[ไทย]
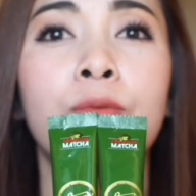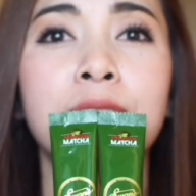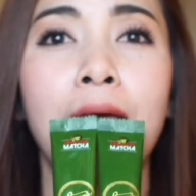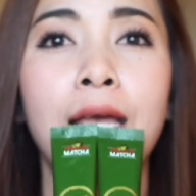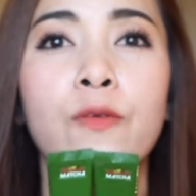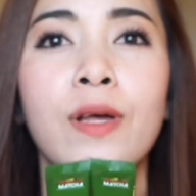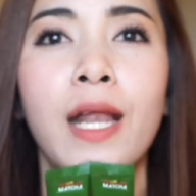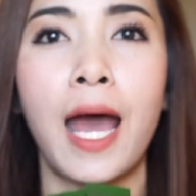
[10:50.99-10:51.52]

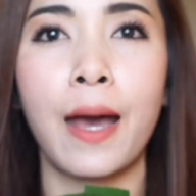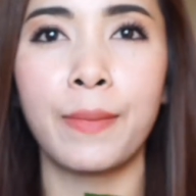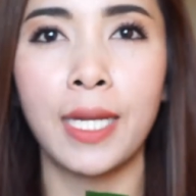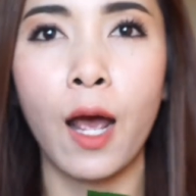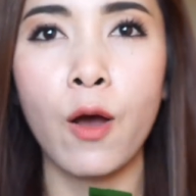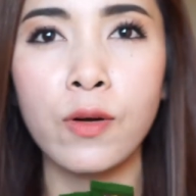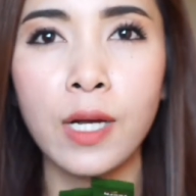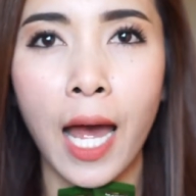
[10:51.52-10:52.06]
ใช้เวลาไม่
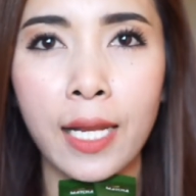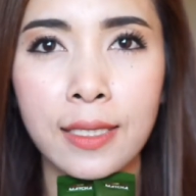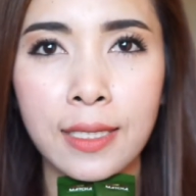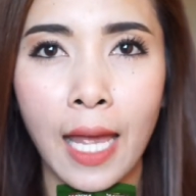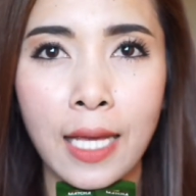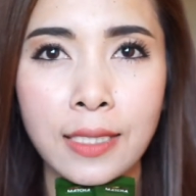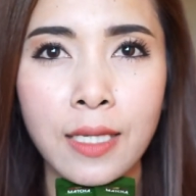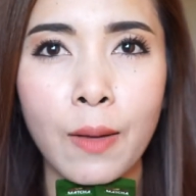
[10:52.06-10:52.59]
เท่ากัน
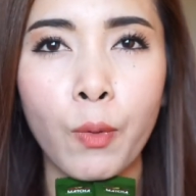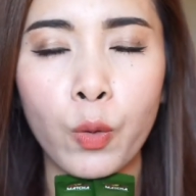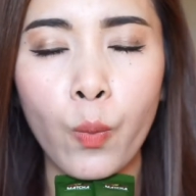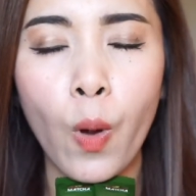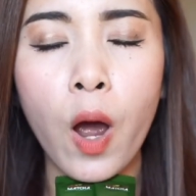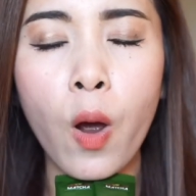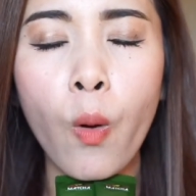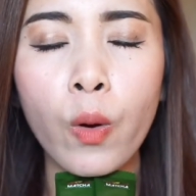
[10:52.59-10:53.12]
แต่สมมติ
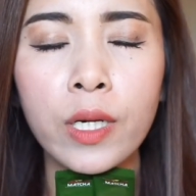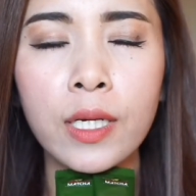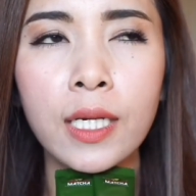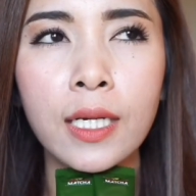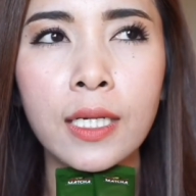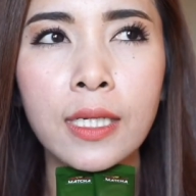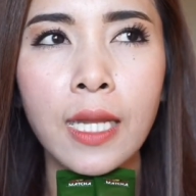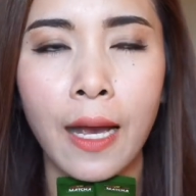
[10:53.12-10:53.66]
ว่าคน
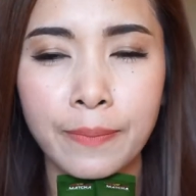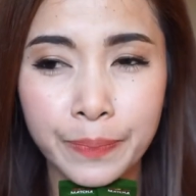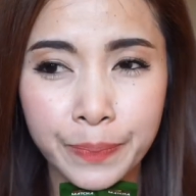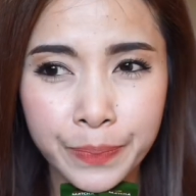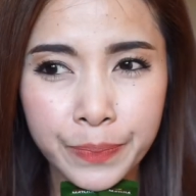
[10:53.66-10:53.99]
นึงเนี่ย